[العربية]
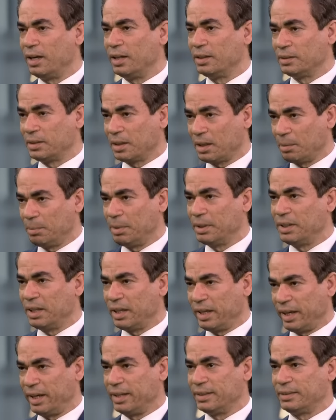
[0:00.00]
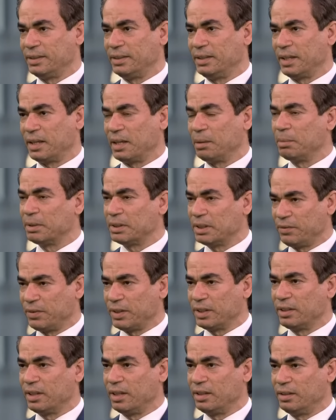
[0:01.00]
الانتخابات الرئاسية كما
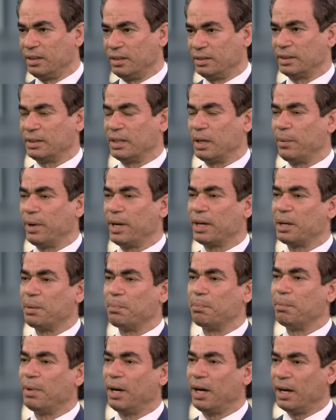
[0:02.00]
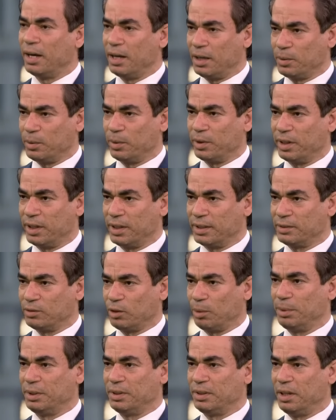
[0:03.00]
تفضلتي تتواكب مع
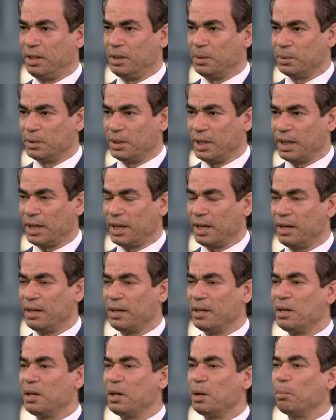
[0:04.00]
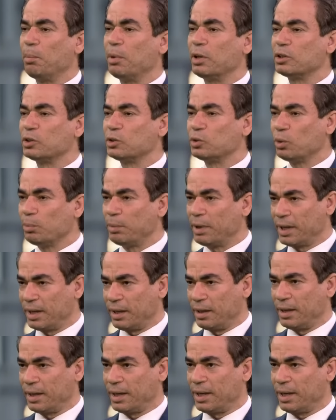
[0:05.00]
الكونجرس وبالتالي هناك منظومة